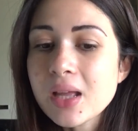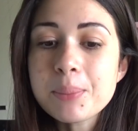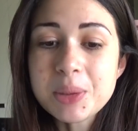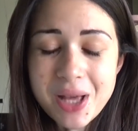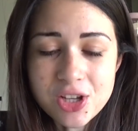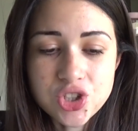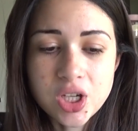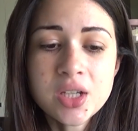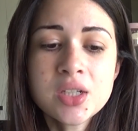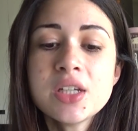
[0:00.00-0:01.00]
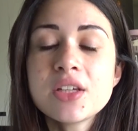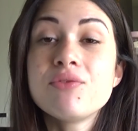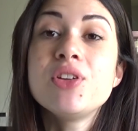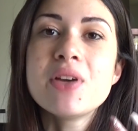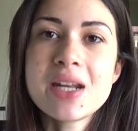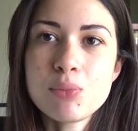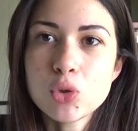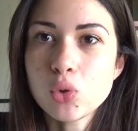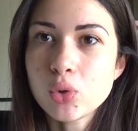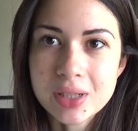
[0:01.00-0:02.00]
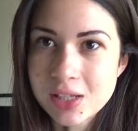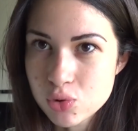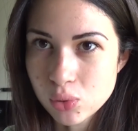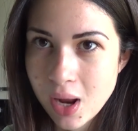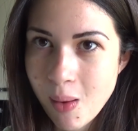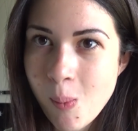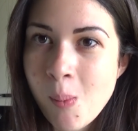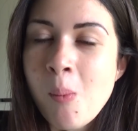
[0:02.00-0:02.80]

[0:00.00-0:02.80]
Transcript: Mi piace vivere il mio dolore da sola,